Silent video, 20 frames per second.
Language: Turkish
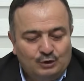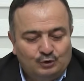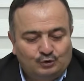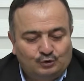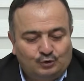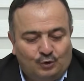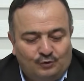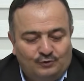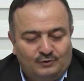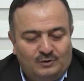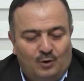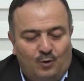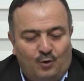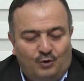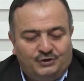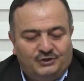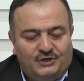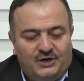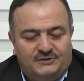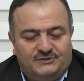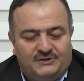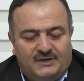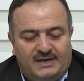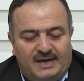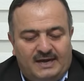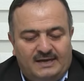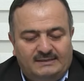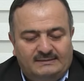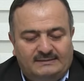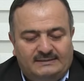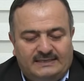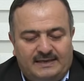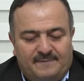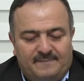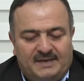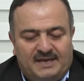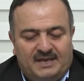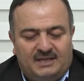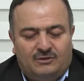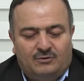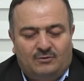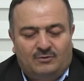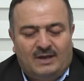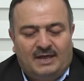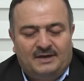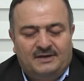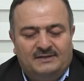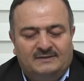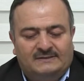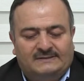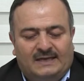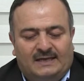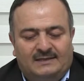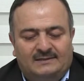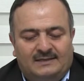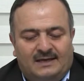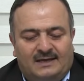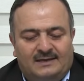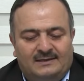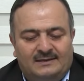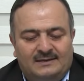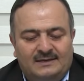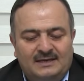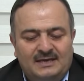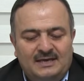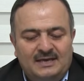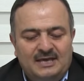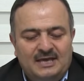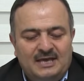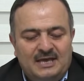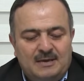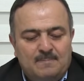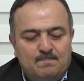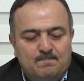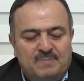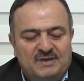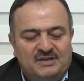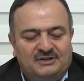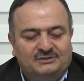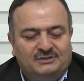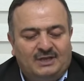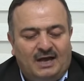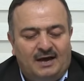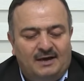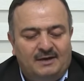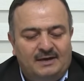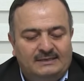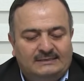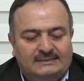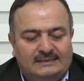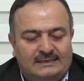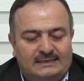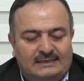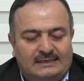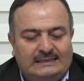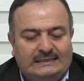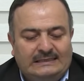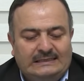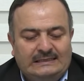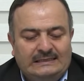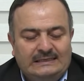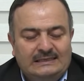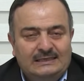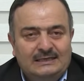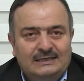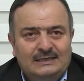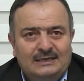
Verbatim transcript: Sonra o şecerenin semeresi olan insandan bir tanesini